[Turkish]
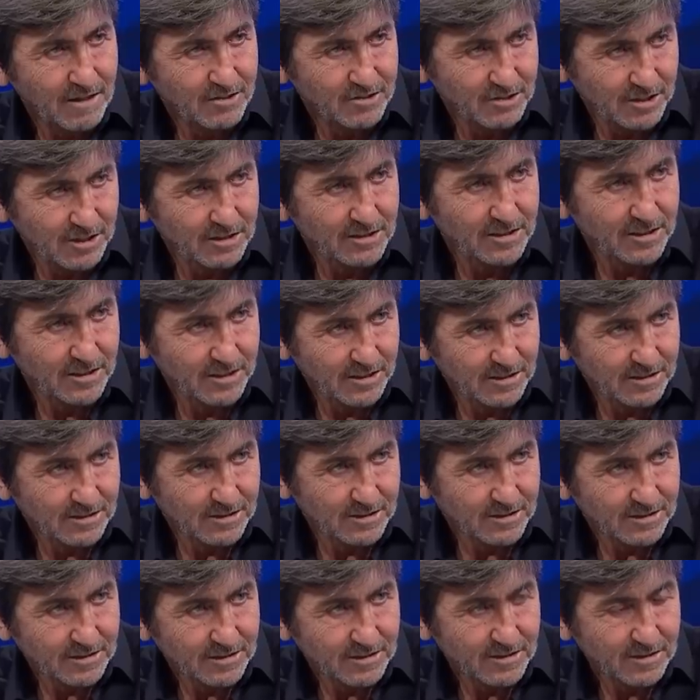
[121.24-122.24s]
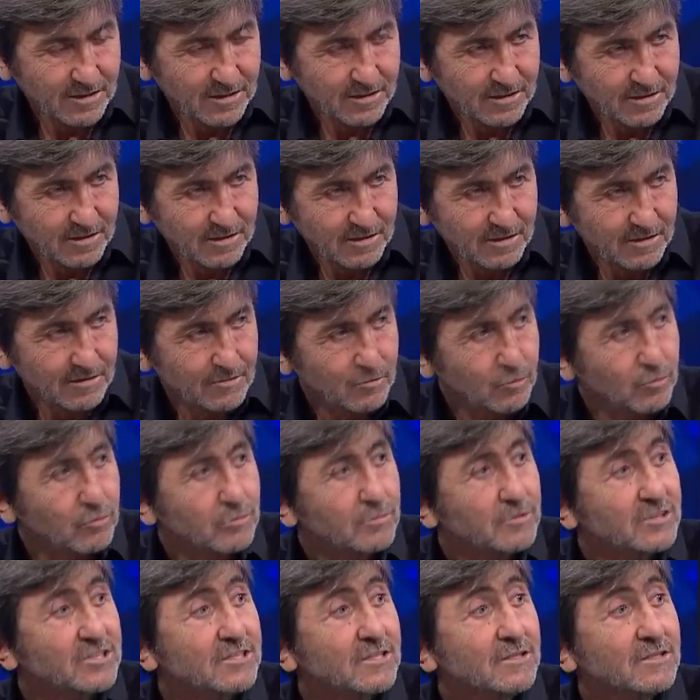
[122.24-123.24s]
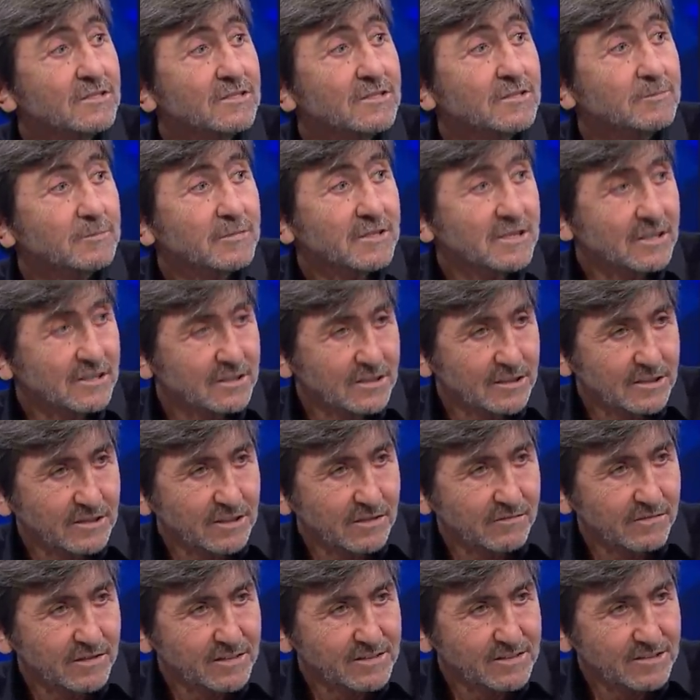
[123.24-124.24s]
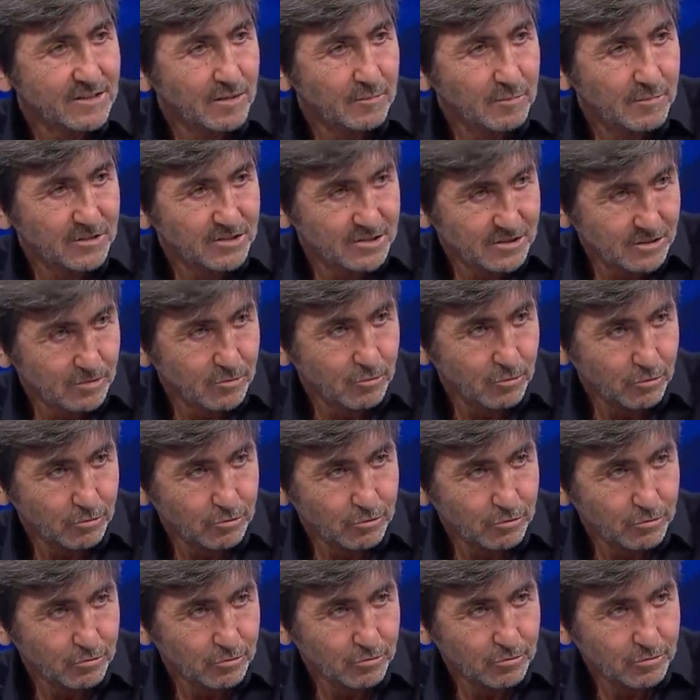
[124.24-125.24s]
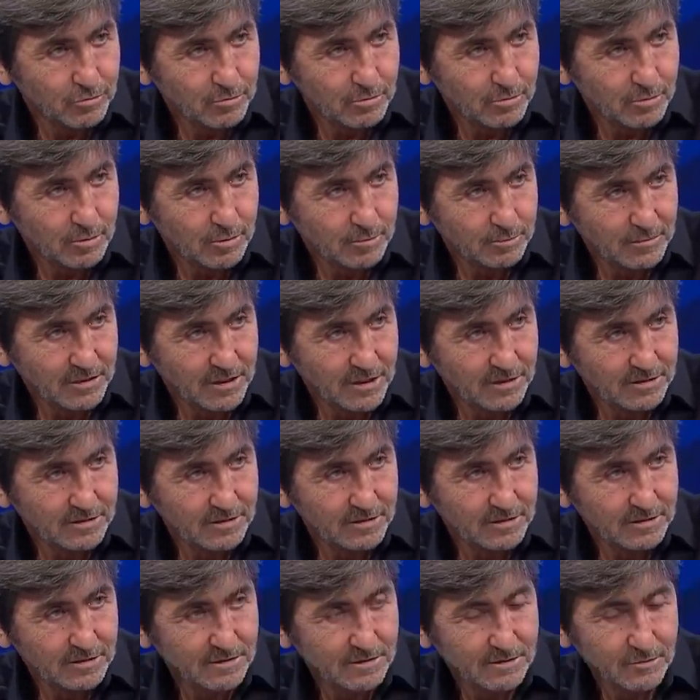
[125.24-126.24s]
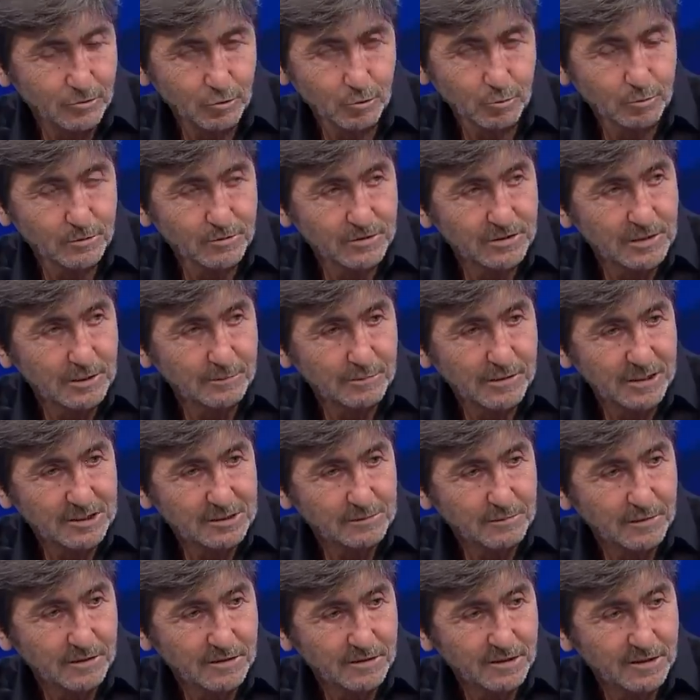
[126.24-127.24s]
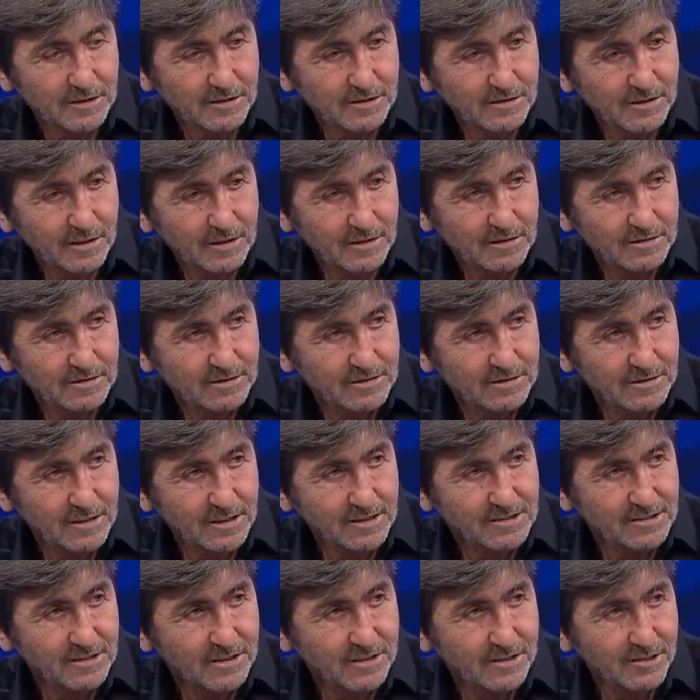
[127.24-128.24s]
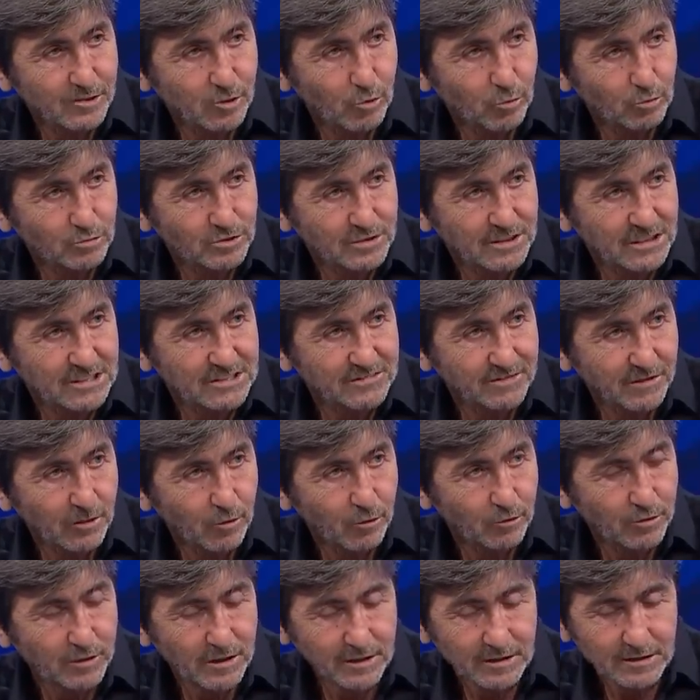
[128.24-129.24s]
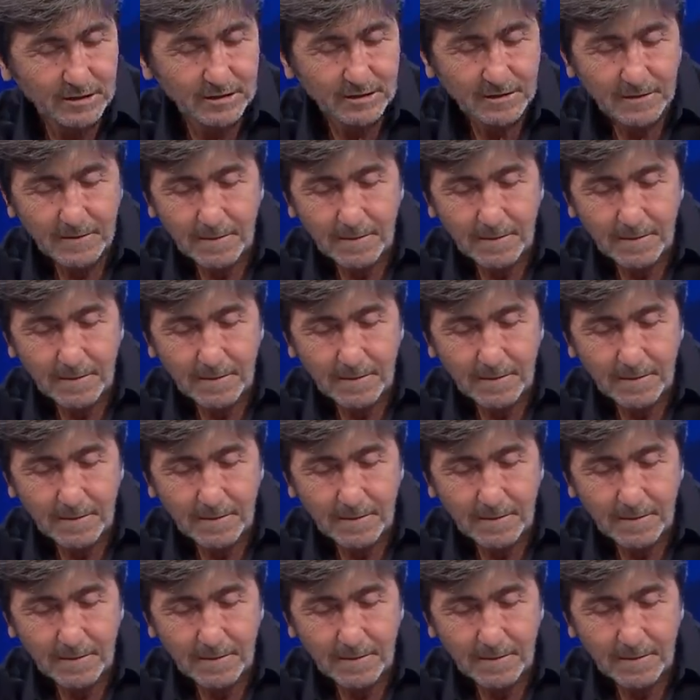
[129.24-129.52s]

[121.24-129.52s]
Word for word: şey değildir. Dün işte girmeden yayına West Ham maçını konuşuyorduk. Brighton'ı 3-1 deplasmanda yendiler. 82-18 falan oynandı.